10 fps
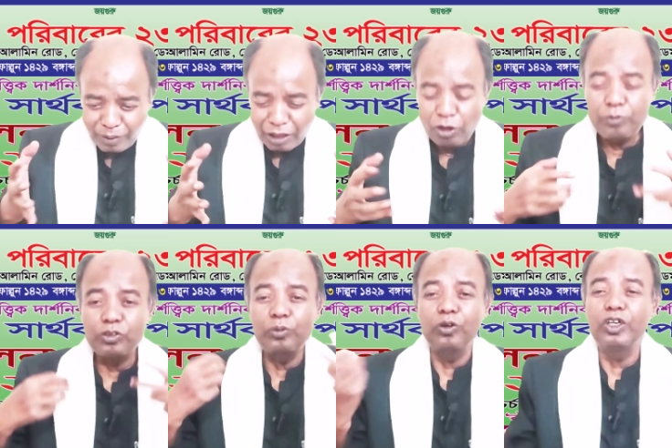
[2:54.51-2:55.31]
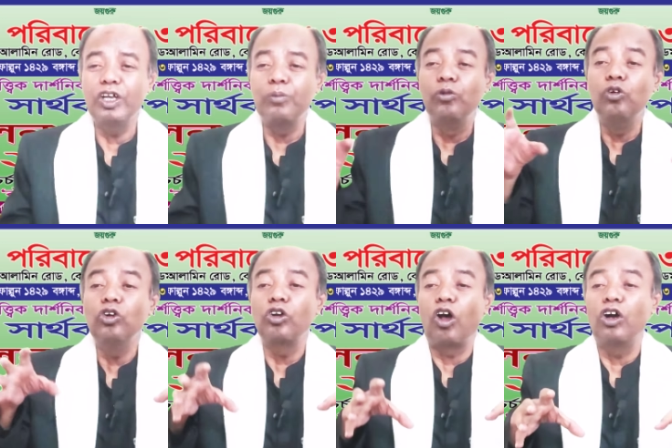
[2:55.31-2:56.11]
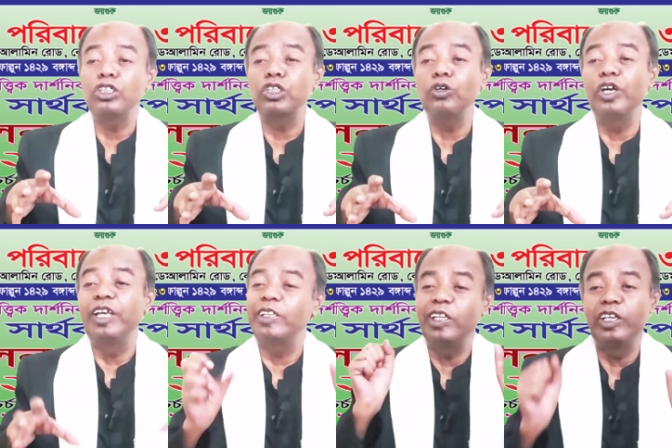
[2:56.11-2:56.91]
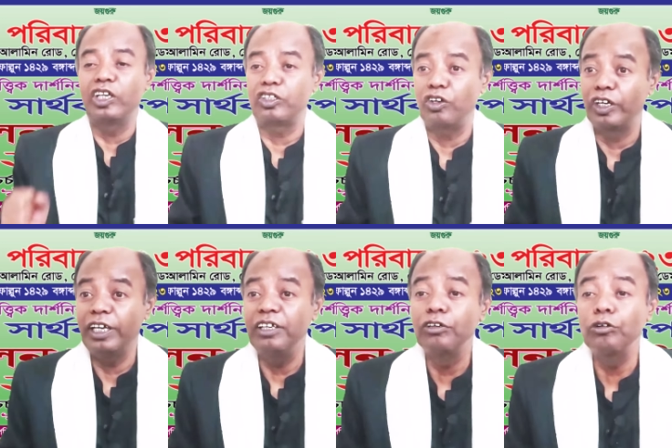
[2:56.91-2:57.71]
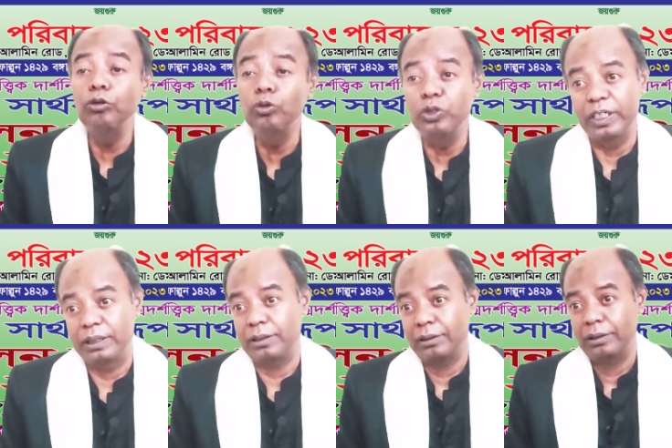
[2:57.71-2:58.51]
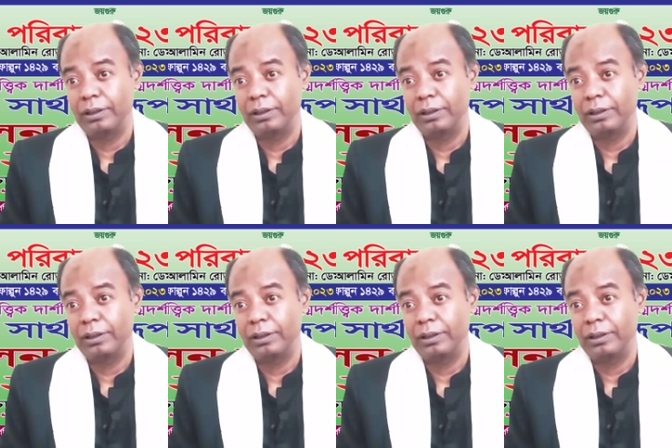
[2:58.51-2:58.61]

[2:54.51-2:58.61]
মানব জীবনের মূল রহস্য এই তিনটার সঙ্গে ইনক্লুডেড